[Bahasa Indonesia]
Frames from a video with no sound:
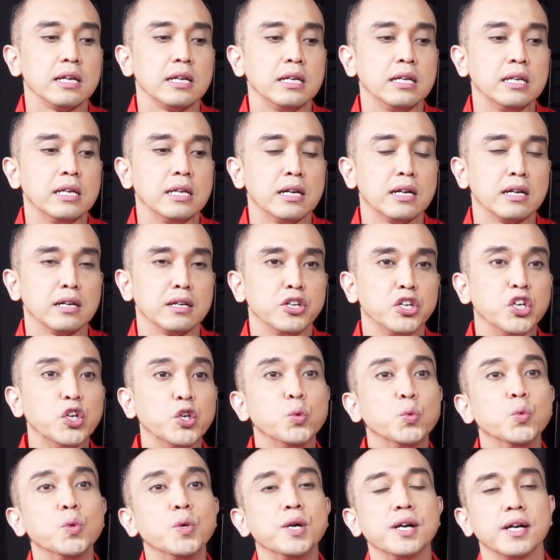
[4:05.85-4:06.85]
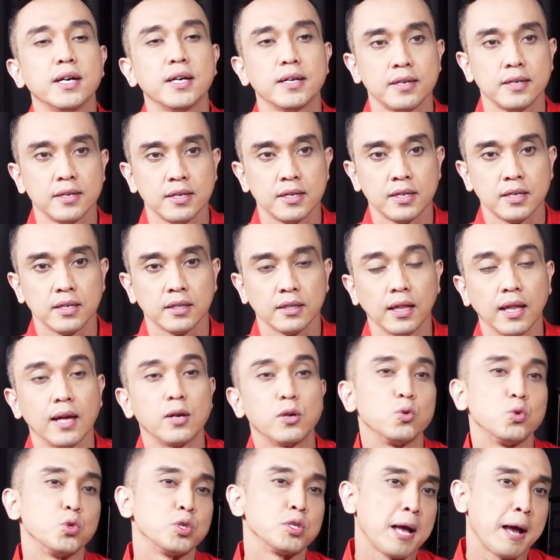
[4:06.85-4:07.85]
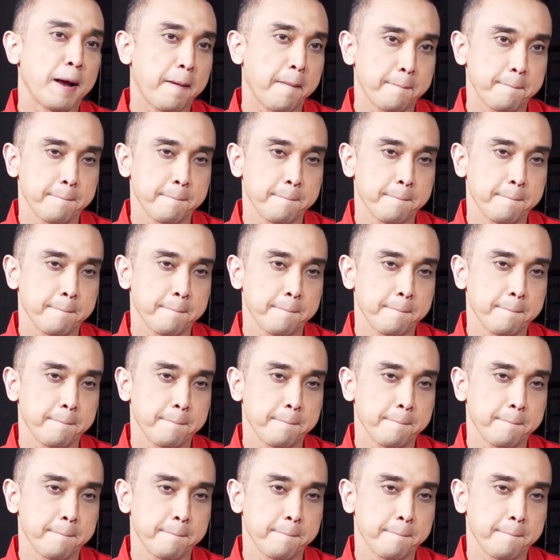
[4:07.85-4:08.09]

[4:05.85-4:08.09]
yang diduga telah rusak,